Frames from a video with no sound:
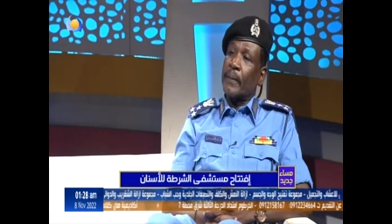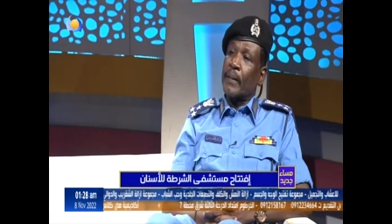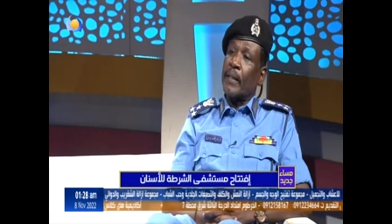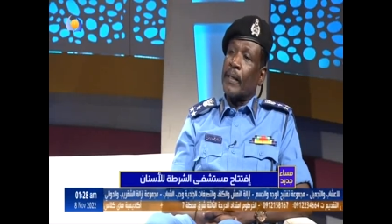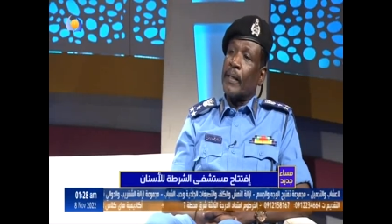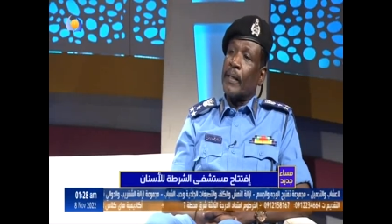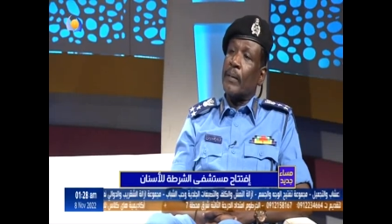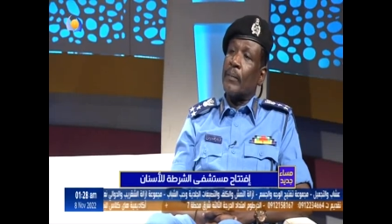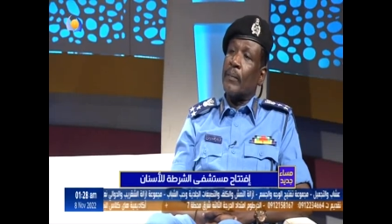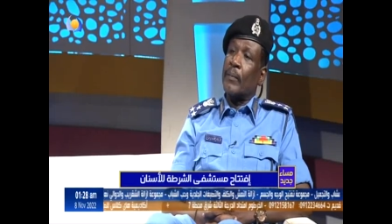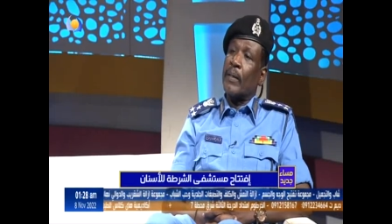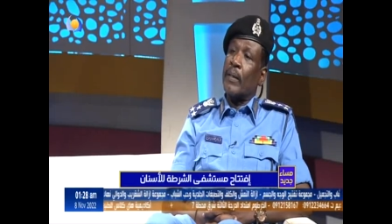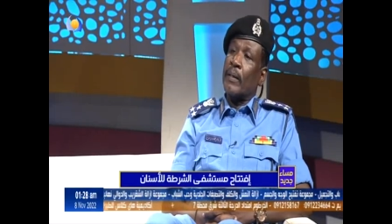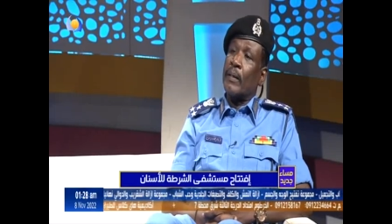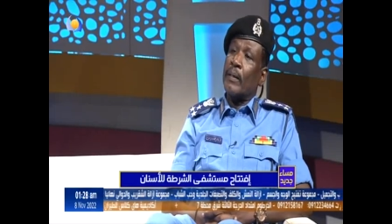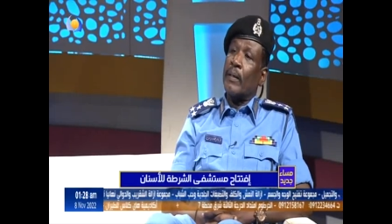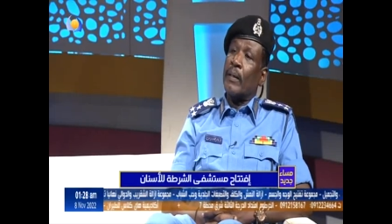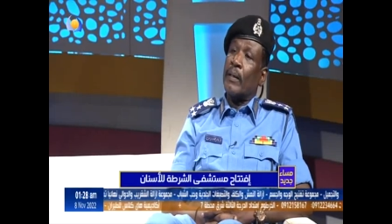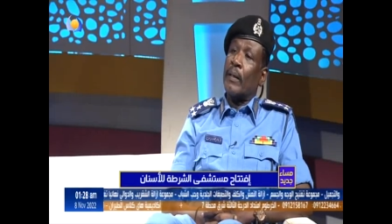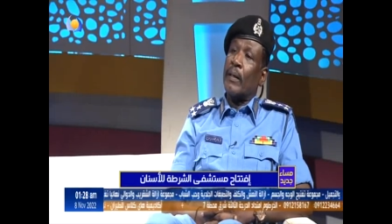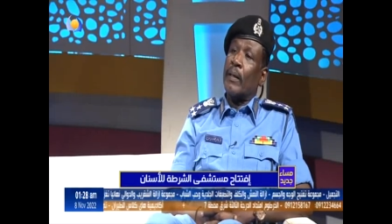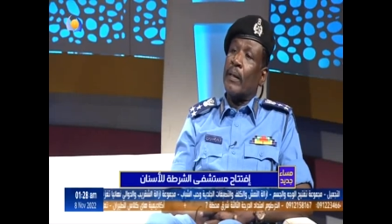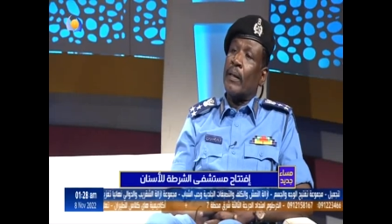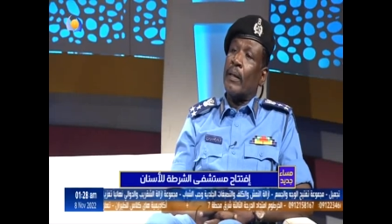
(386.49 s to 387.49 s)
يمكن
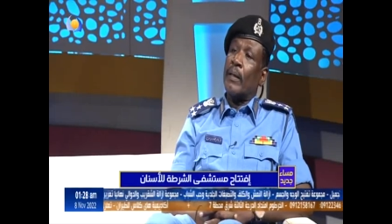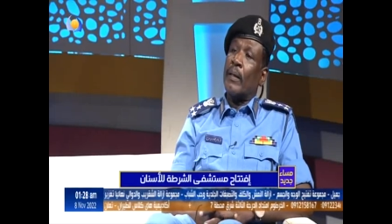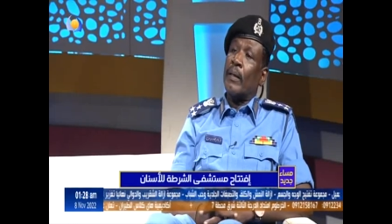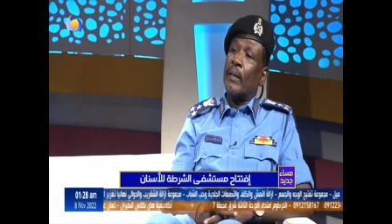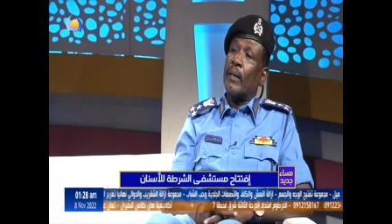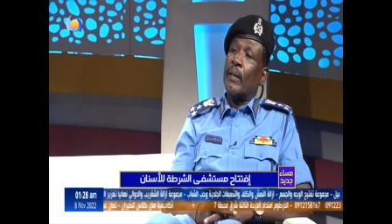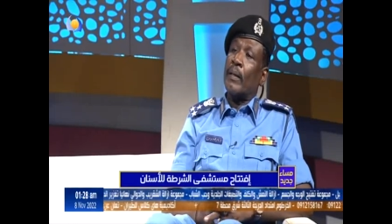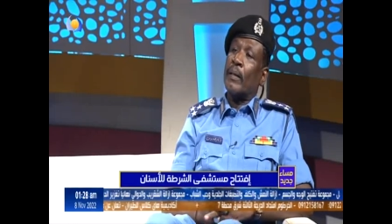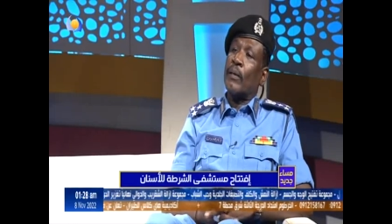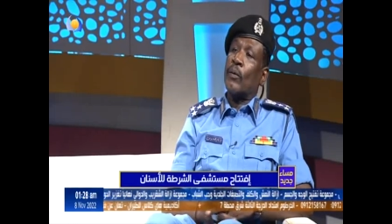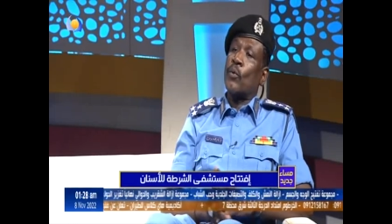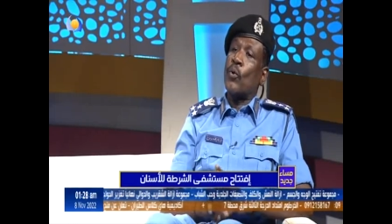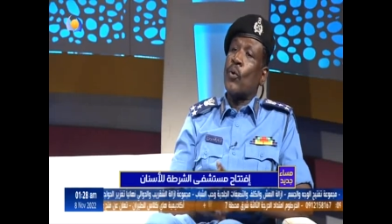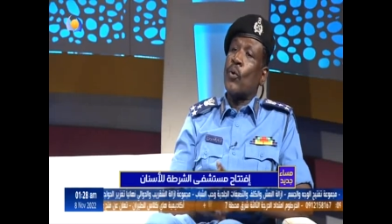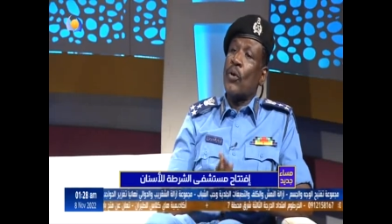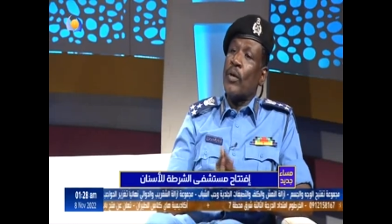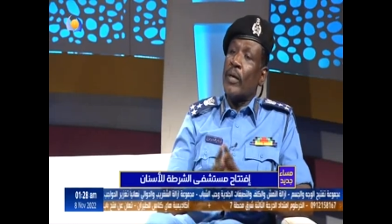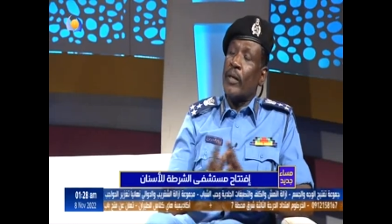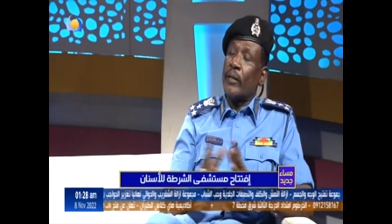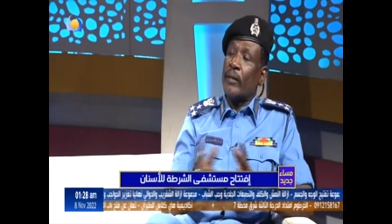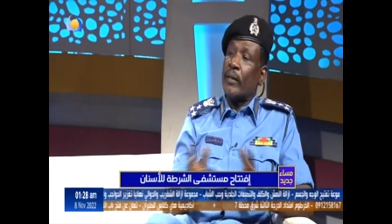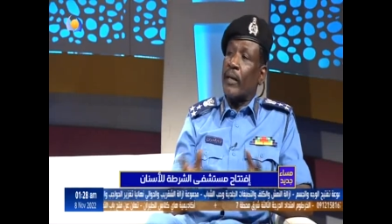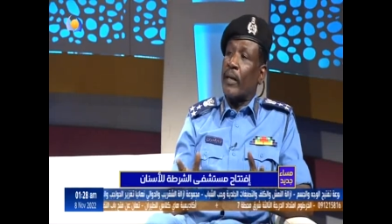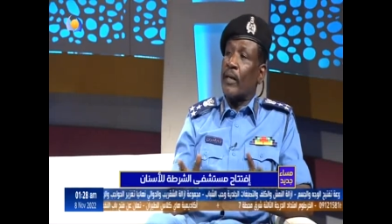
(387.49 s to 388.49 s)
آه، كل
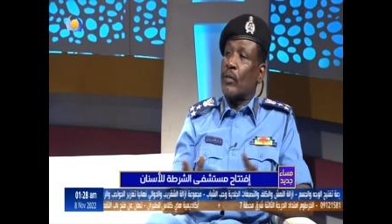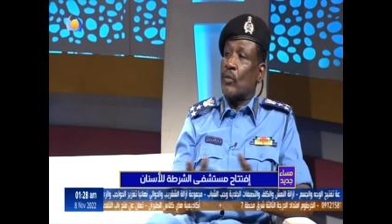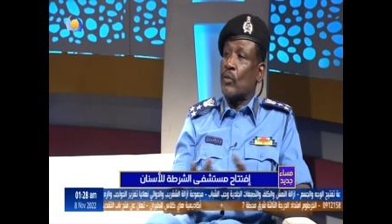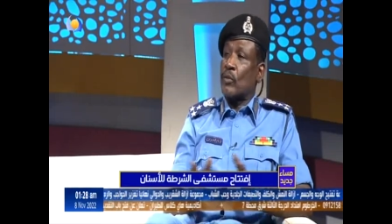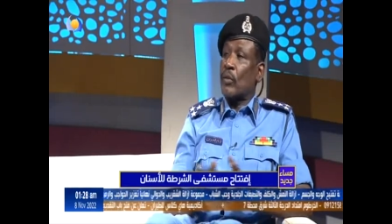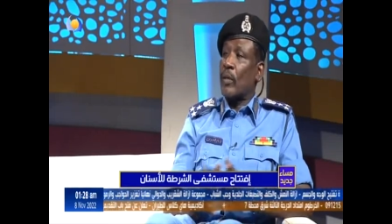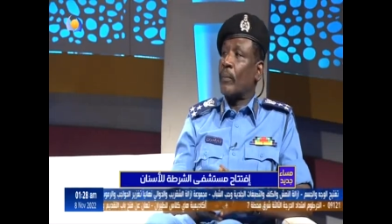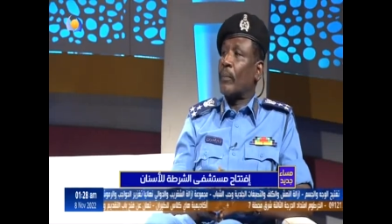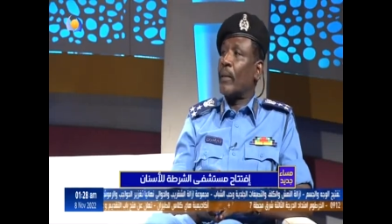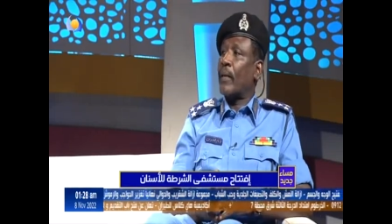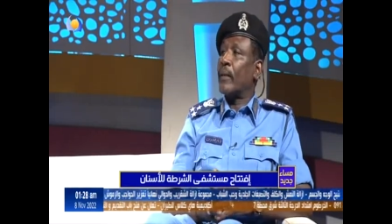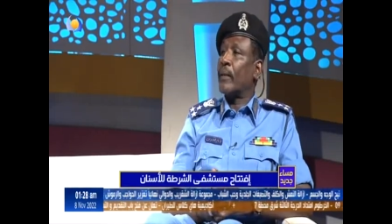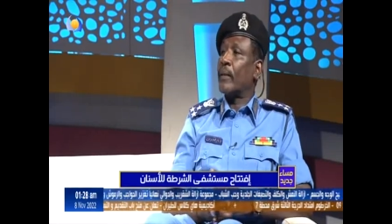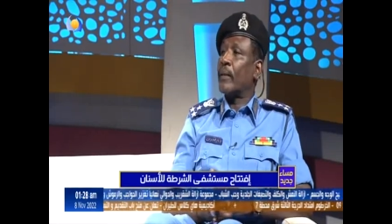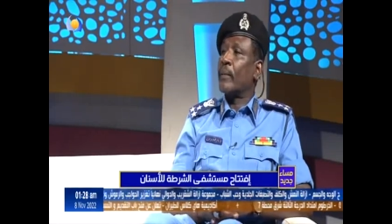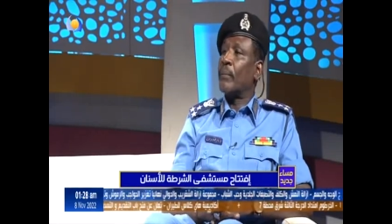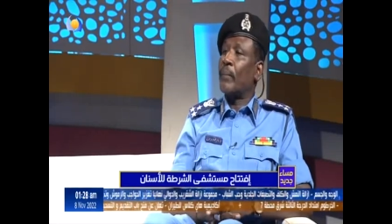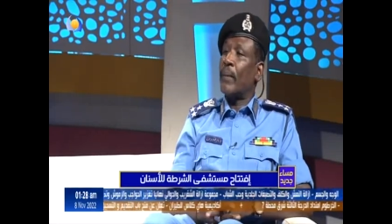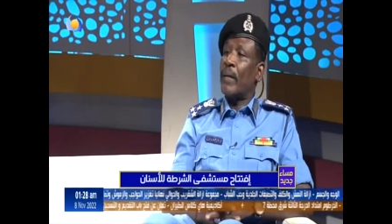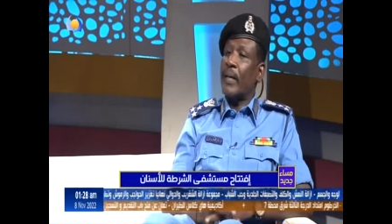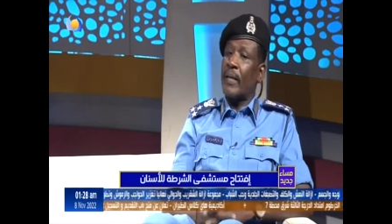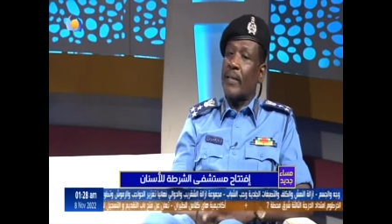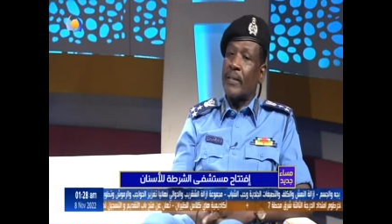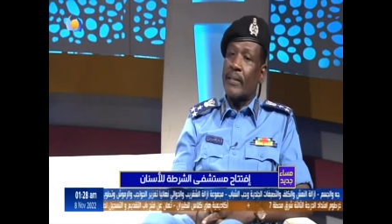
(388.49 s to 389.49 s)
التخصصات بتاعت طب
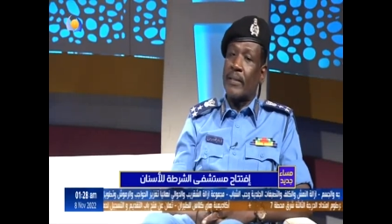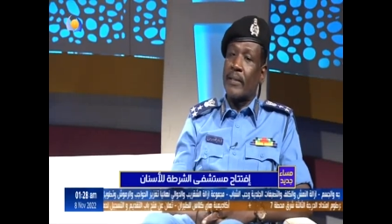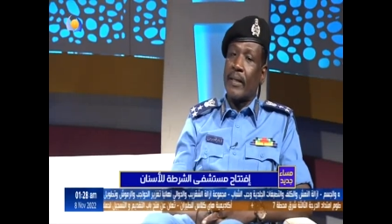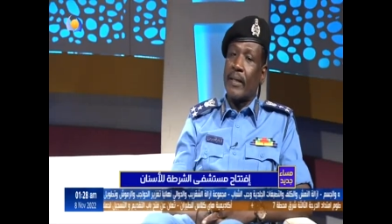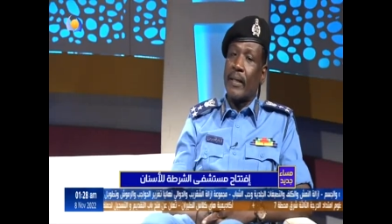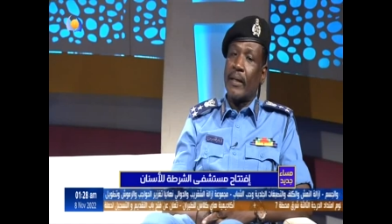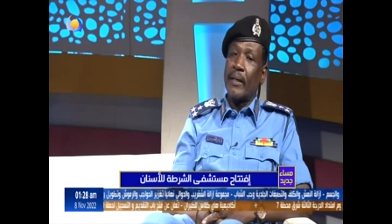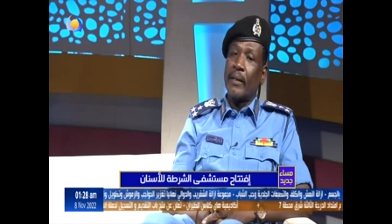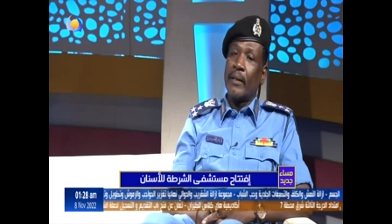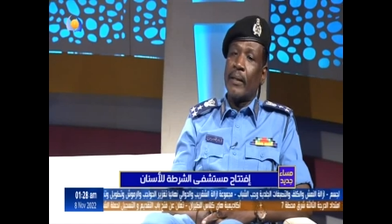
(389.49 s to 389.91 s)
الأسنان